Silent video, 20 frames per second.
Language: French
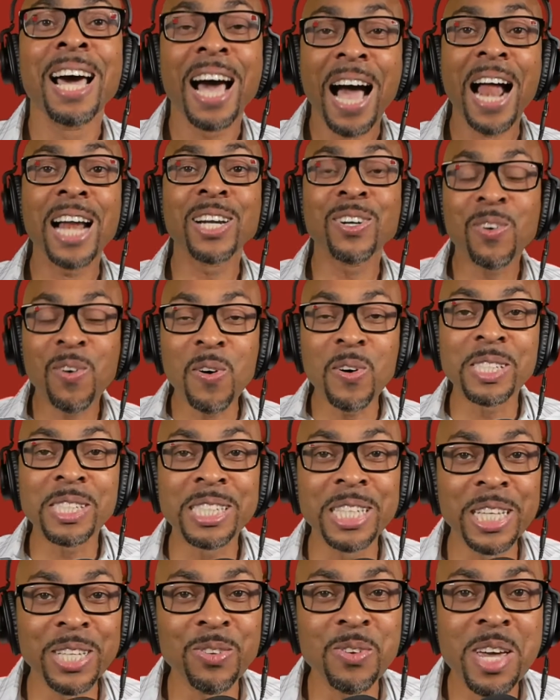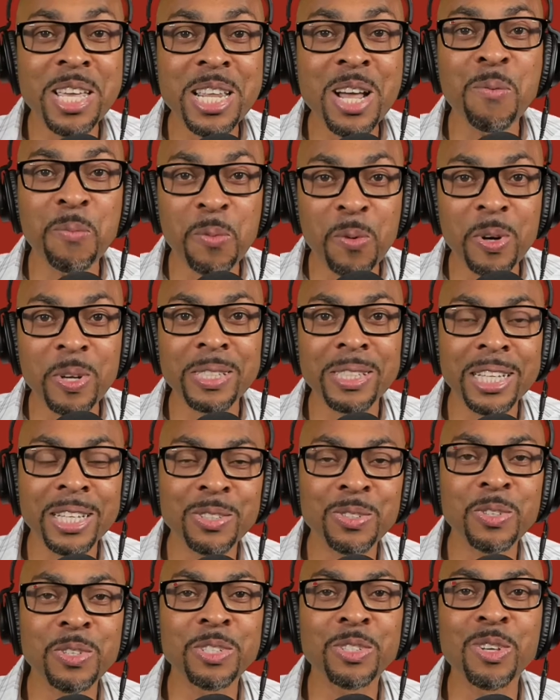à continuer dans le
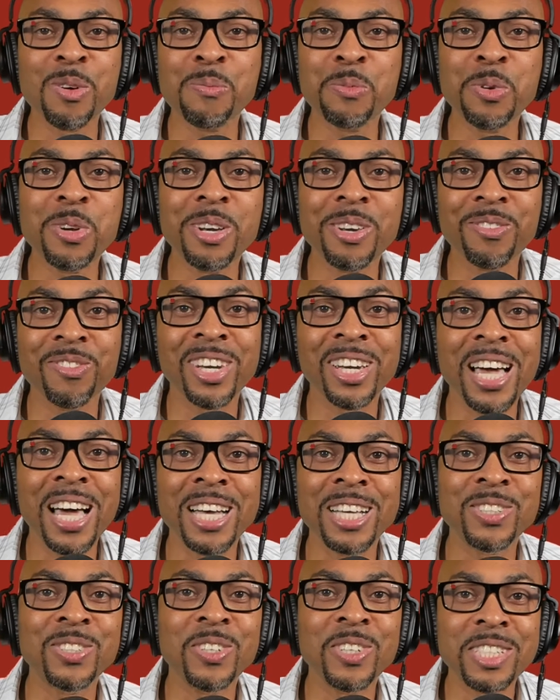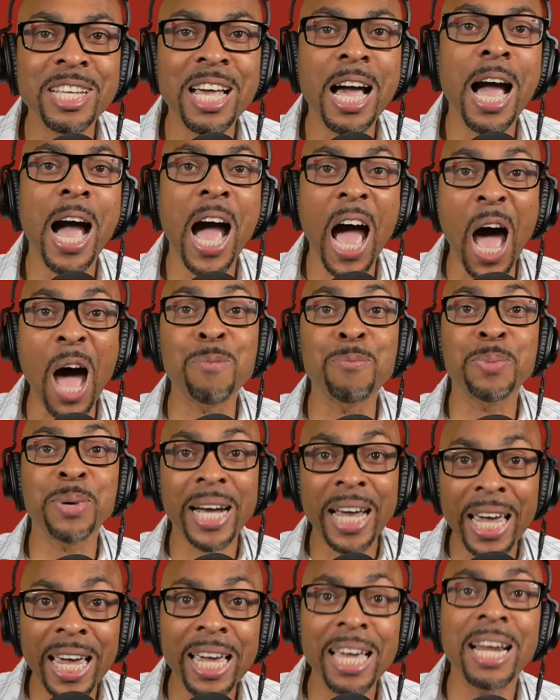processus de purification ça
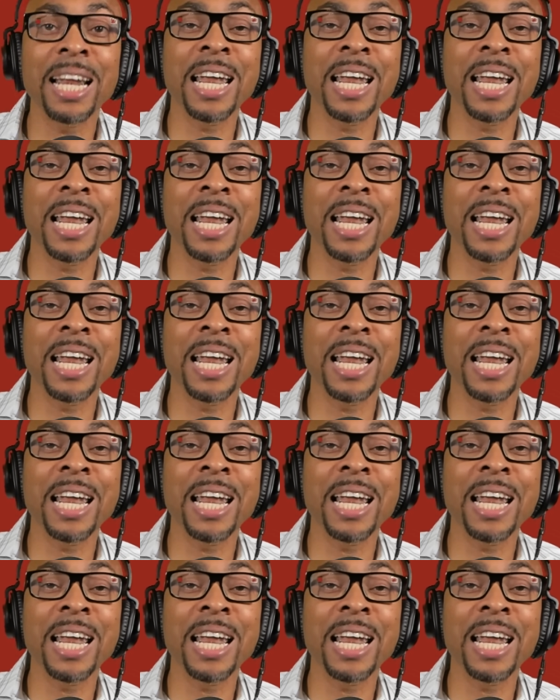après